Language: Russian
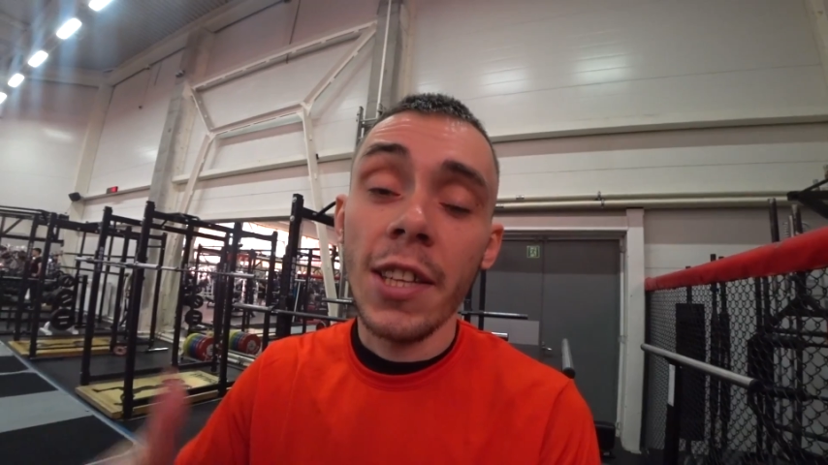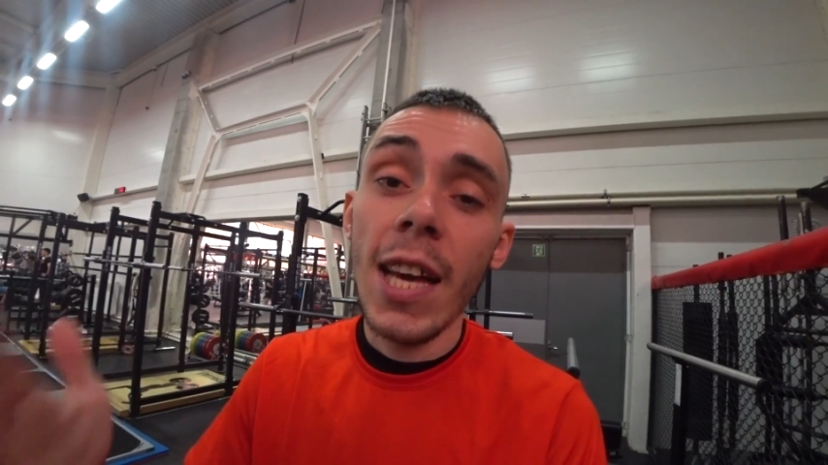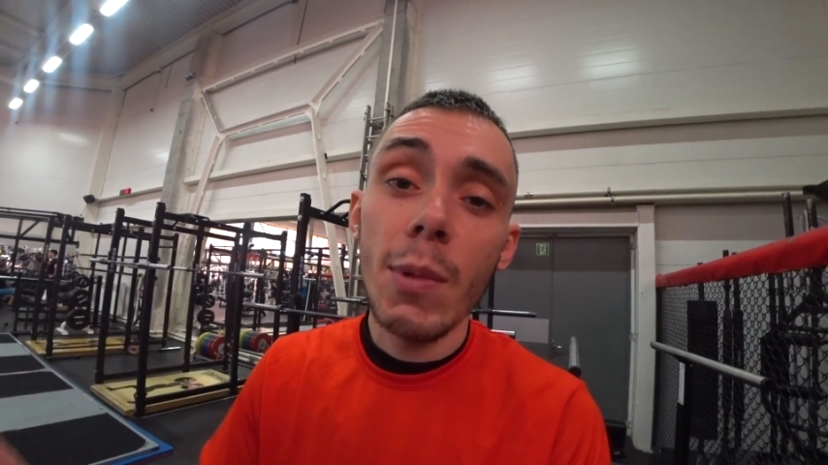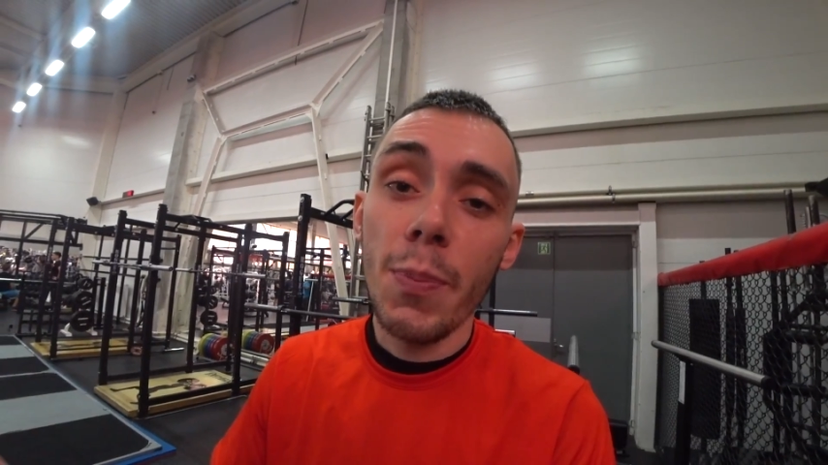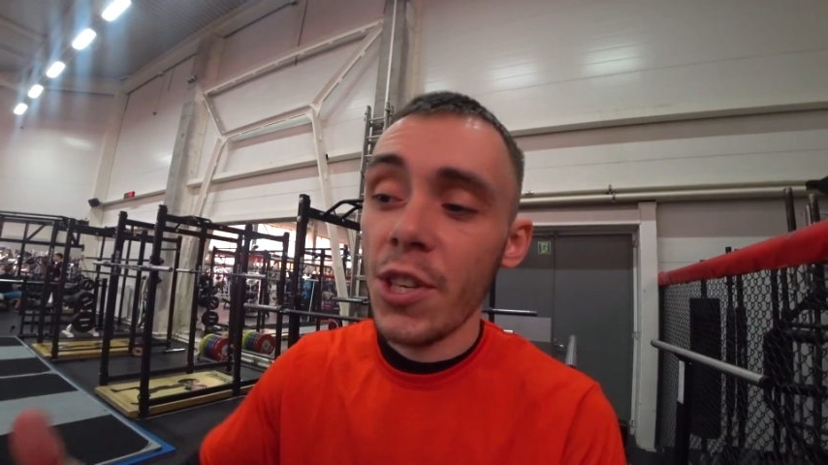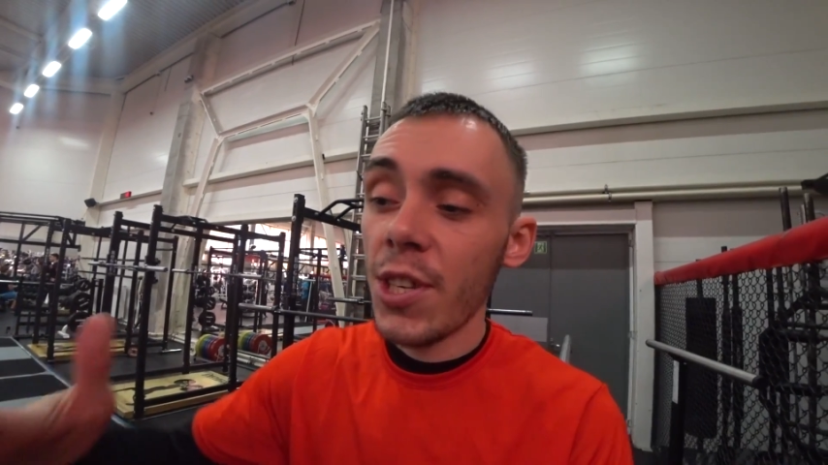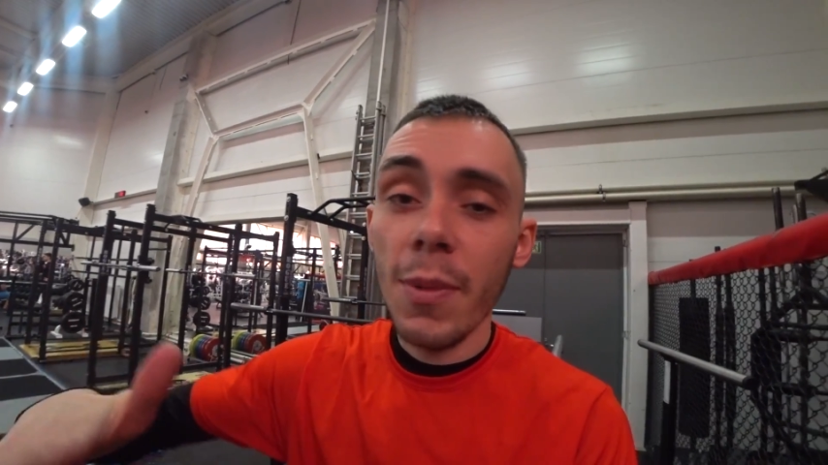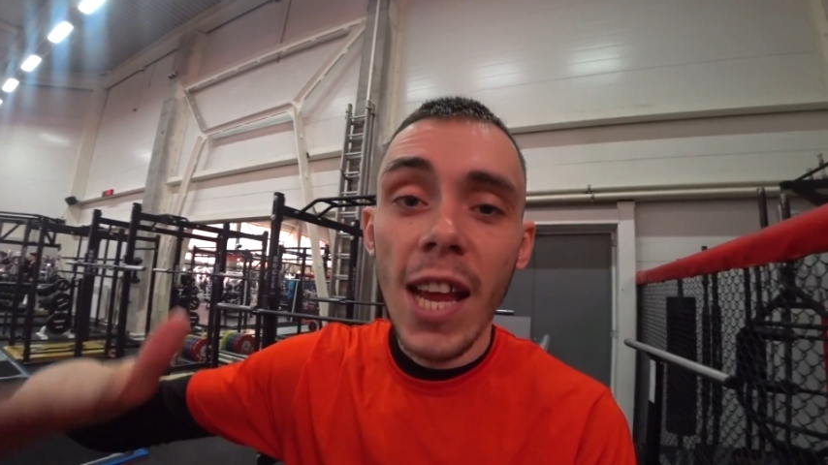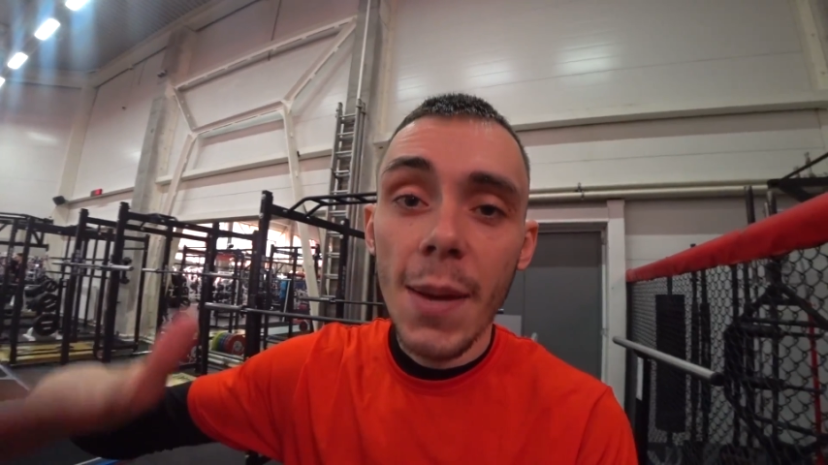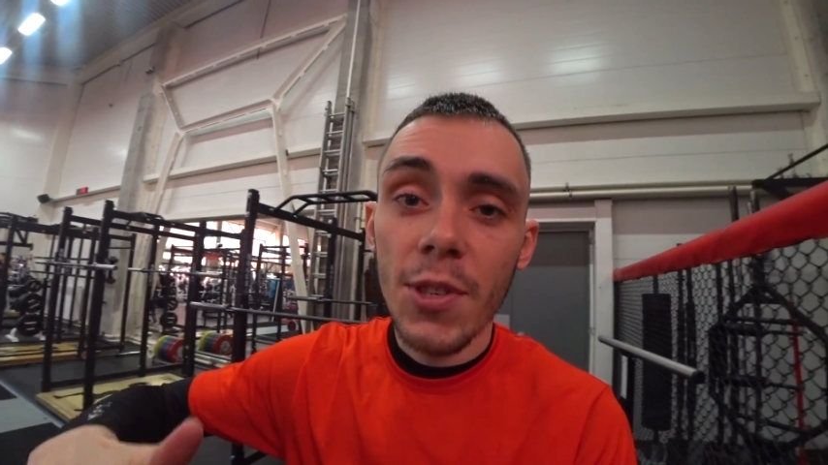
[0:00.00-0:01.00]
Когда мы
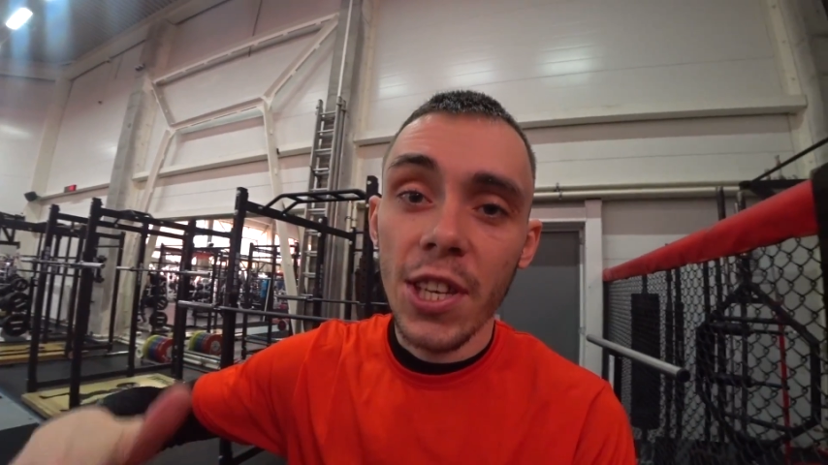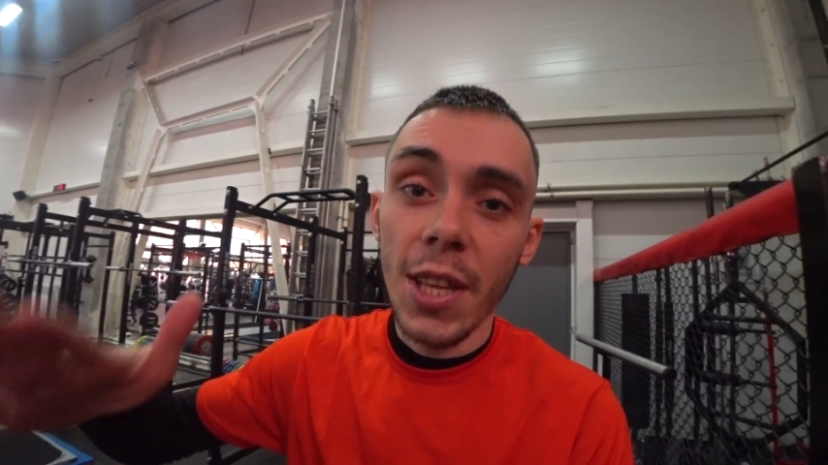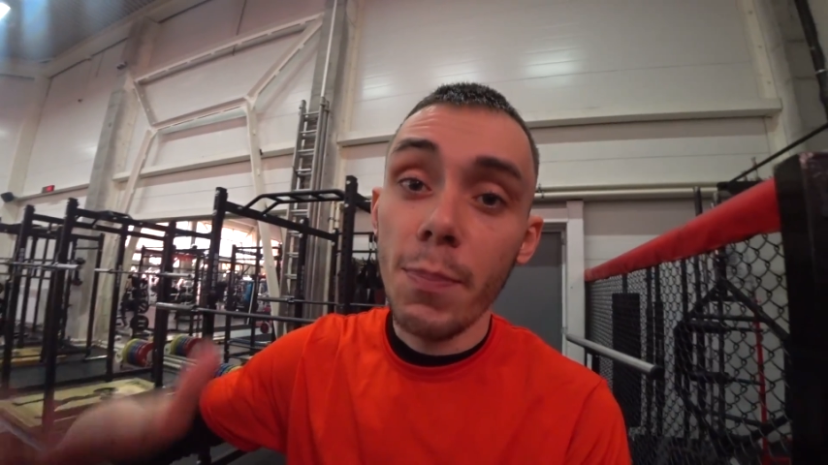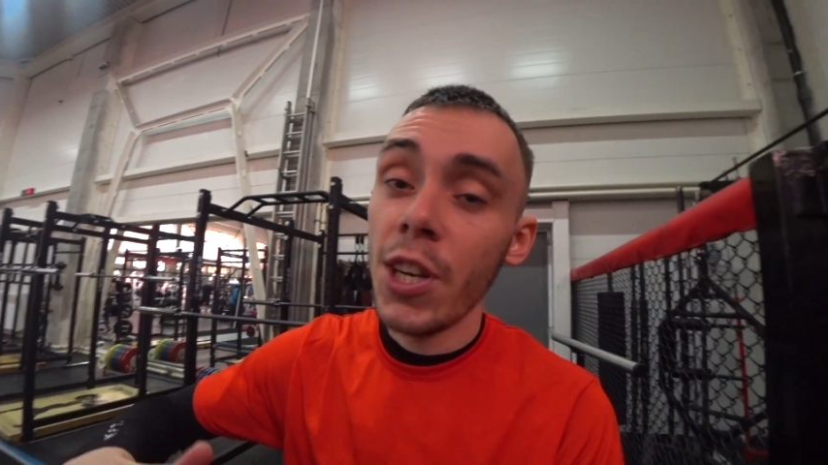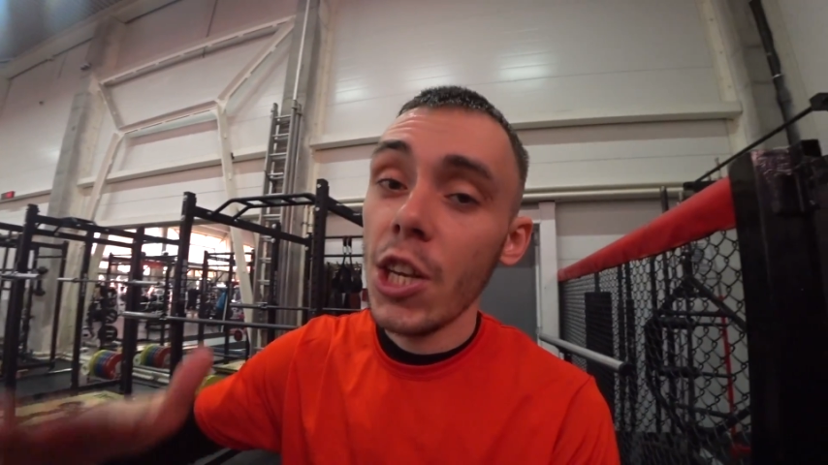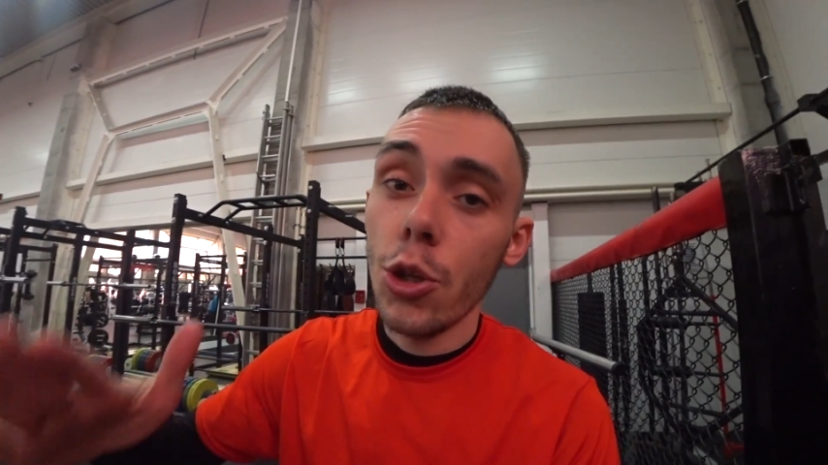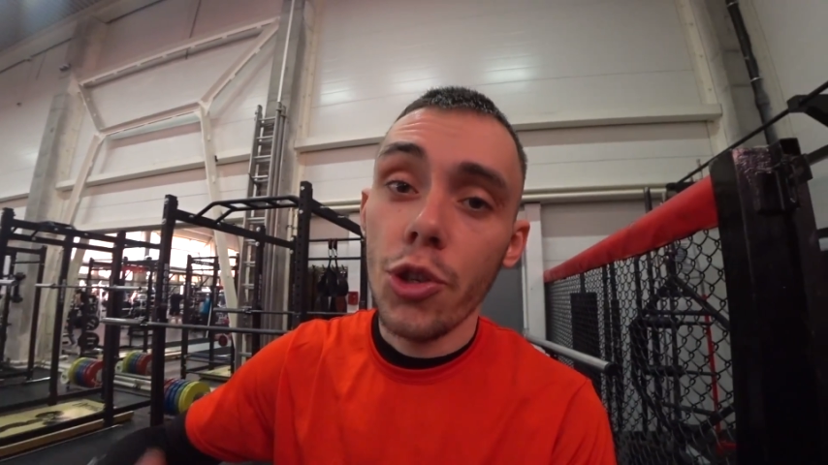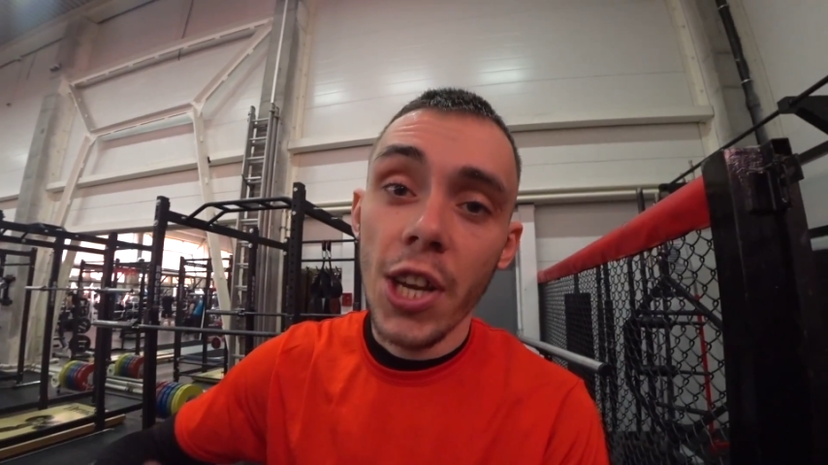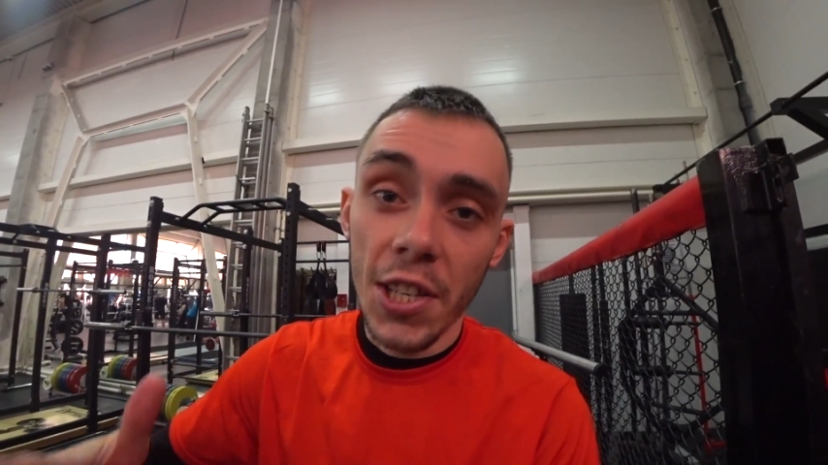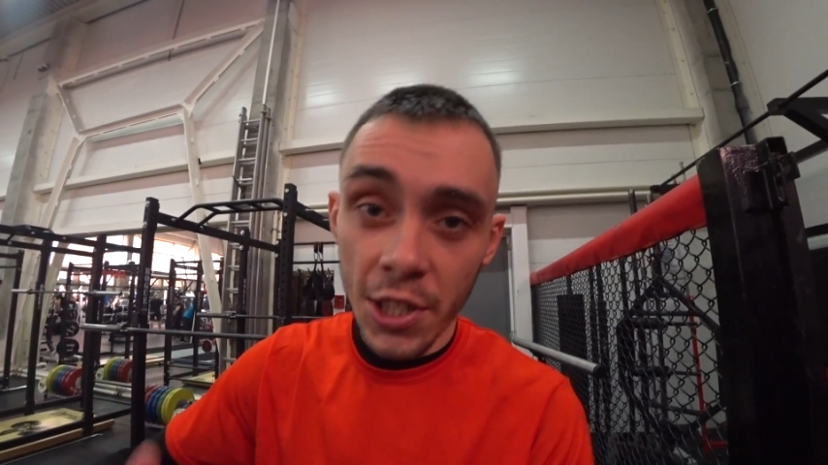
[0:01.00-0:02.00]
приземляемся на переднюю
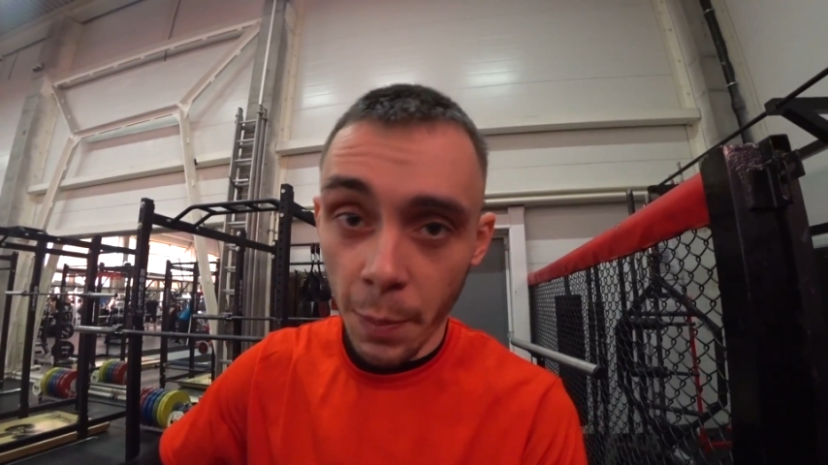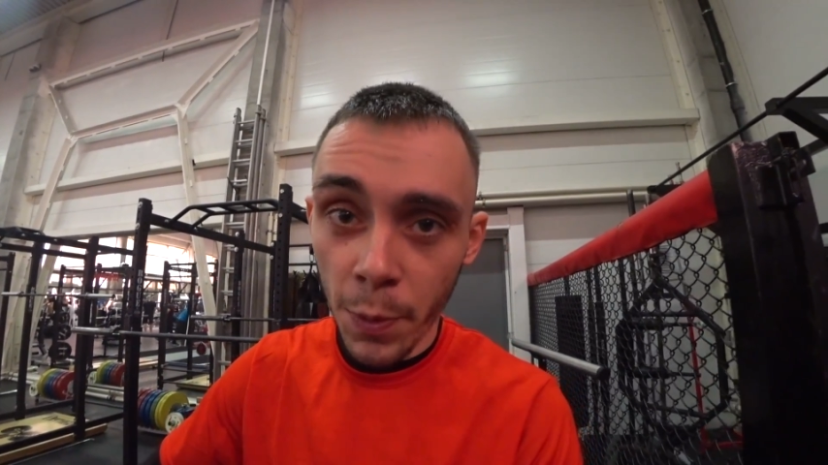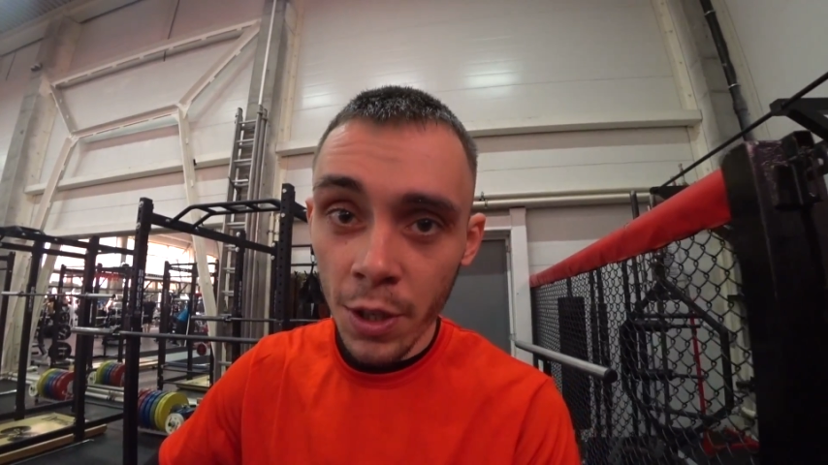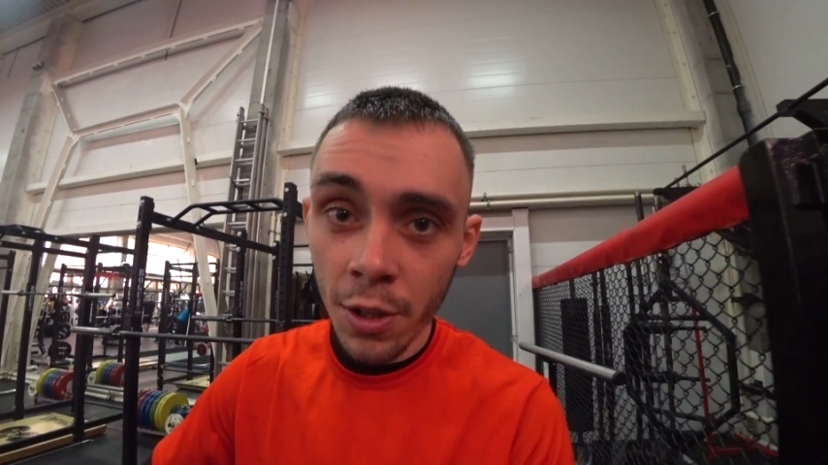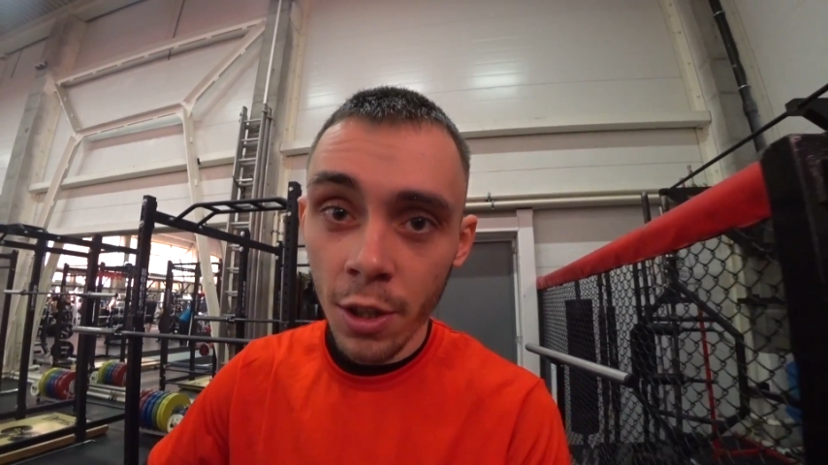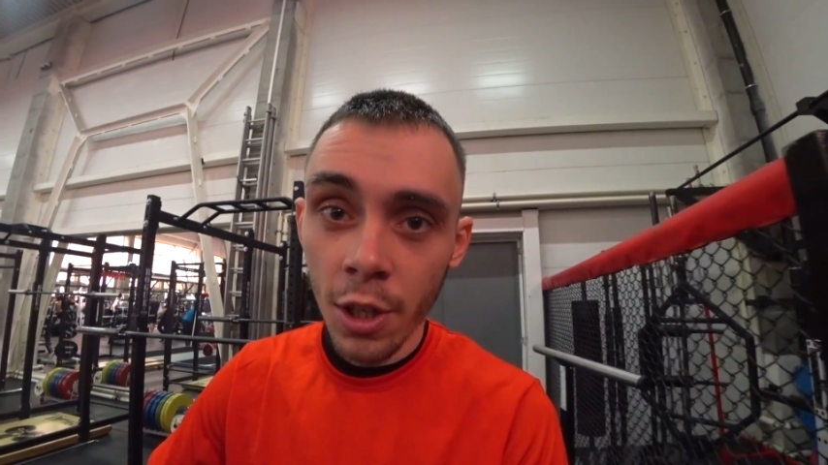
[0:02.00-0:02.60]
часть стопы,